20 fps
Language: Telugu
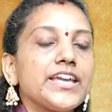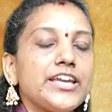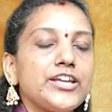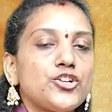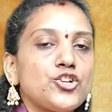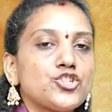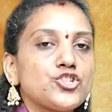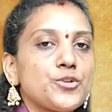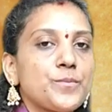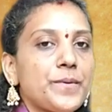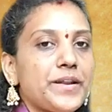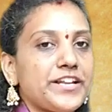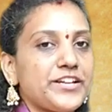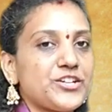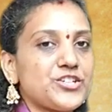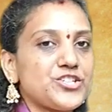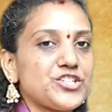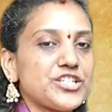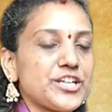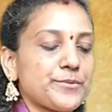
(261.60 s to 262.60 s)
ఈ రోజు పెళ్లి
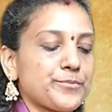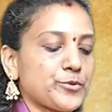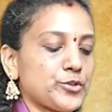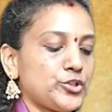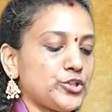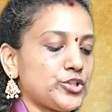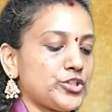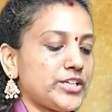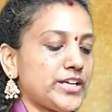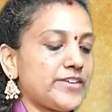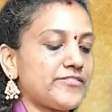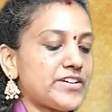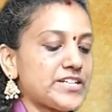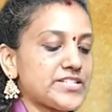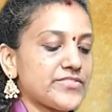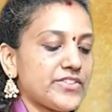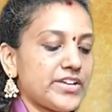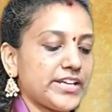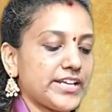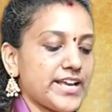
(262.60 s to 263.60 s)
రోజు జరుపుకుంటున్న
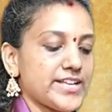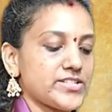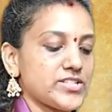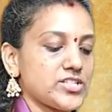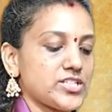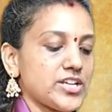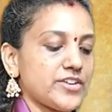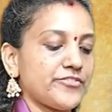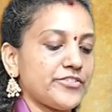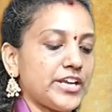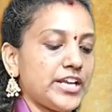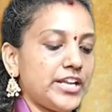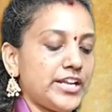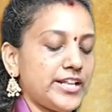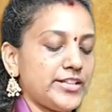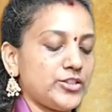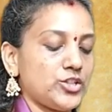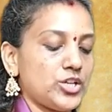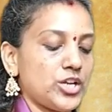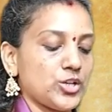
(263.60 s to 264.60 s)
వాజ్పేన్ కేసీజీఎఫ్
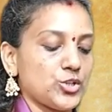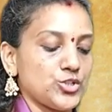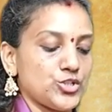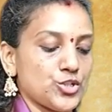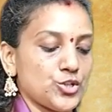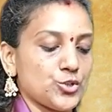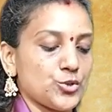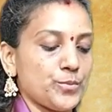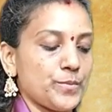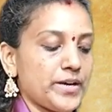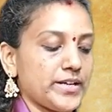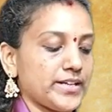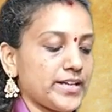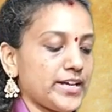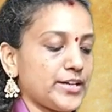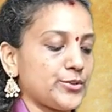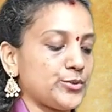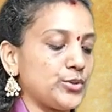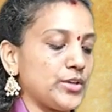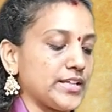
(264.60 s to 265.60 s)
ఇల్లెందుల కిషోర్ కుమార్
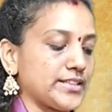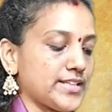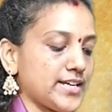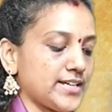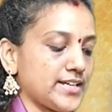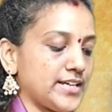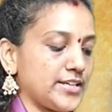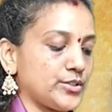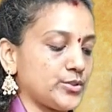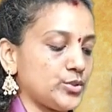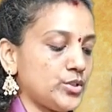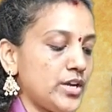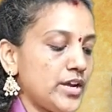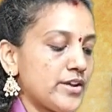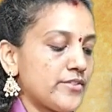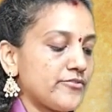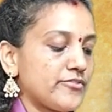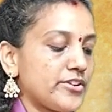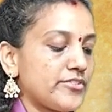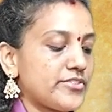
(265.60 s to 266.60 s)
గారు లతా గారు
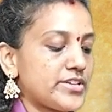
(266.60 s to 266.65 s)
వి